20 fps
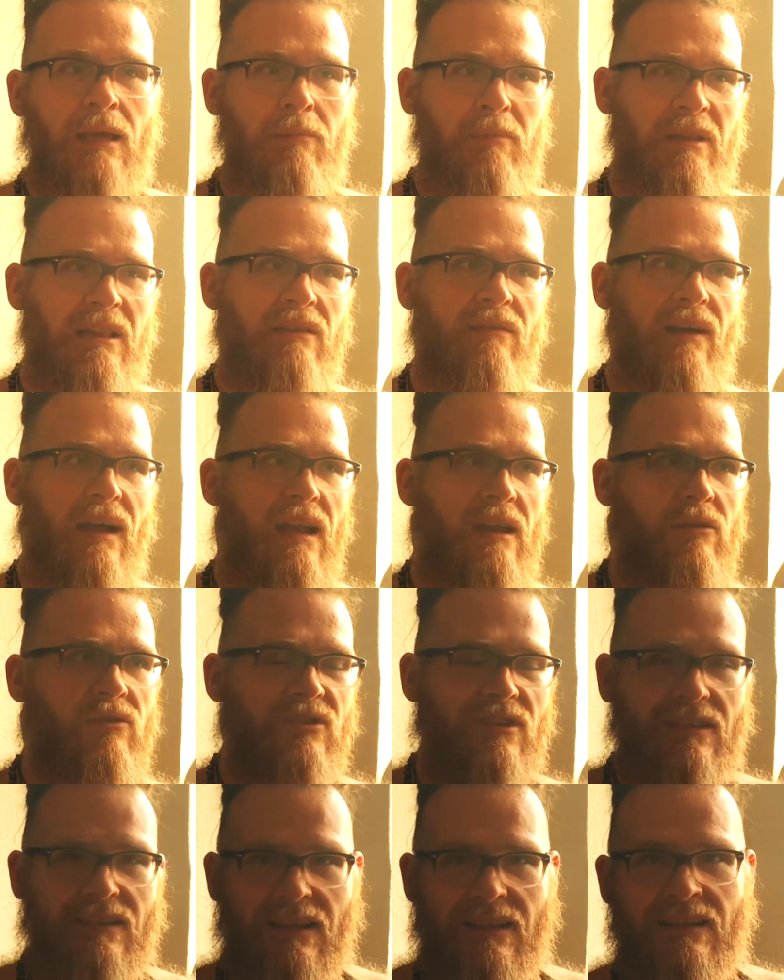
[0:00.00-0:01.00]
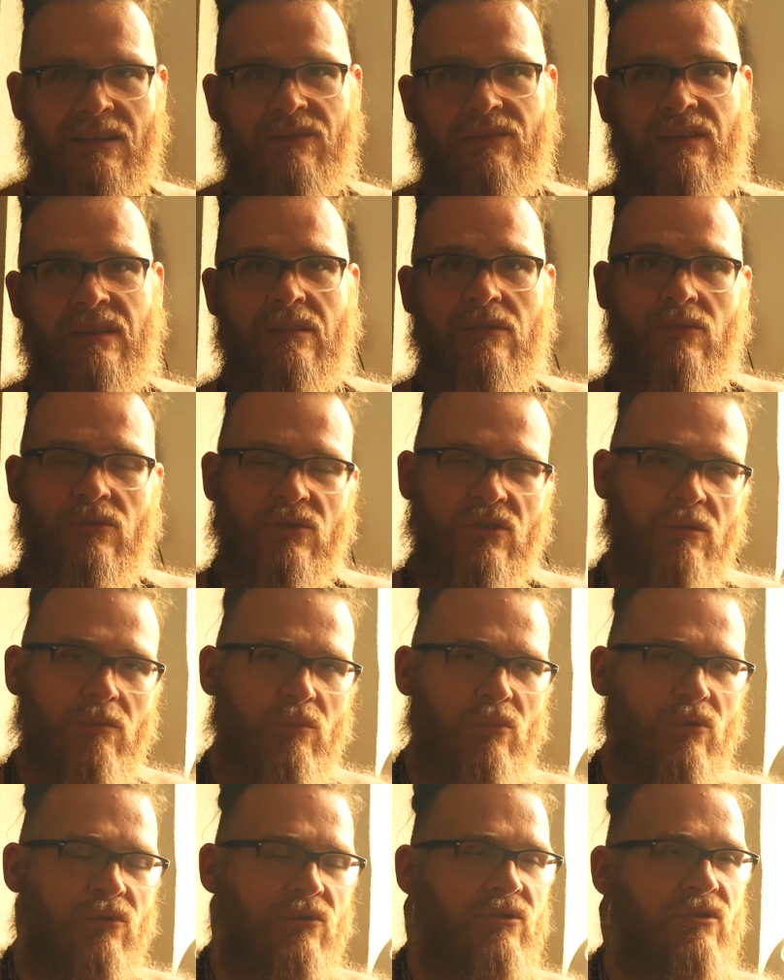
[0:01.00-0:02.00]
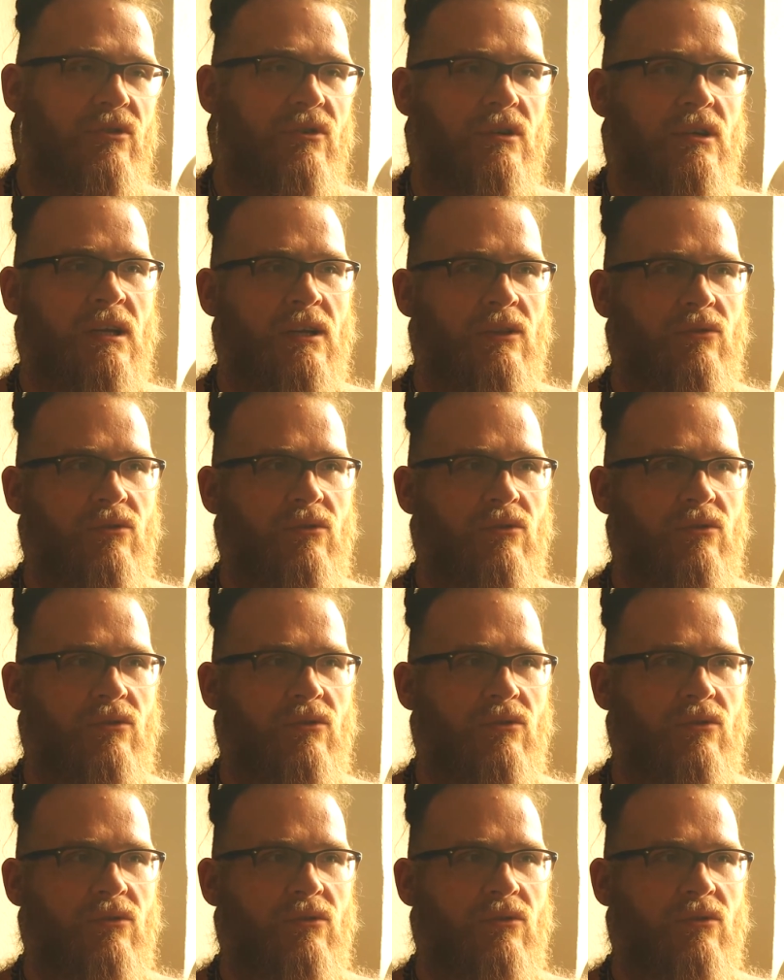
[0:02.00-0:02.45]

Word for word: Mittlerweile durch das ganze Wissen, durch die Bücher,